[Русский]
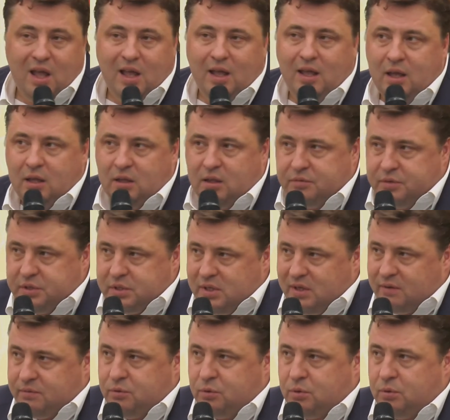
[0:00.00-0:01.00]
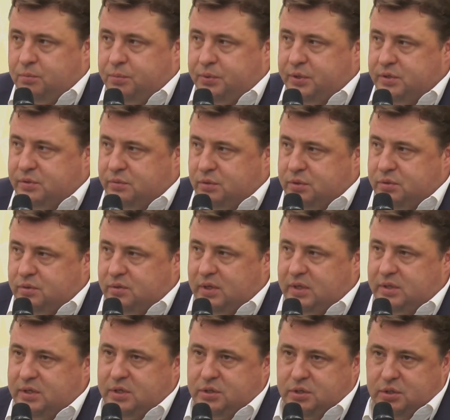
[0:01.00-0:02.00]
И это в основном производство
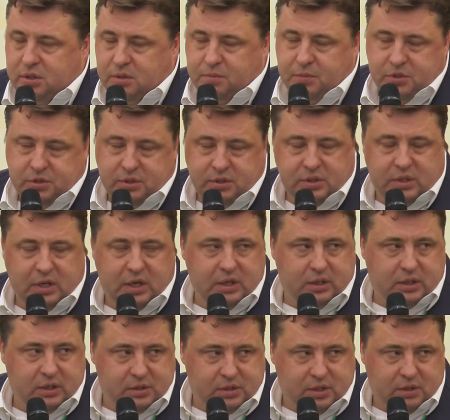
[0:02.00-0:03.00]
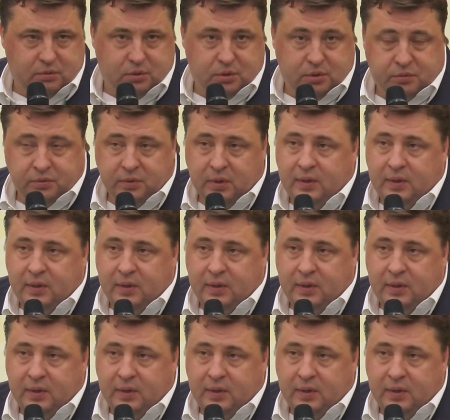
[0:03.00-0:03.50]
отечественных машиностроительных заводов.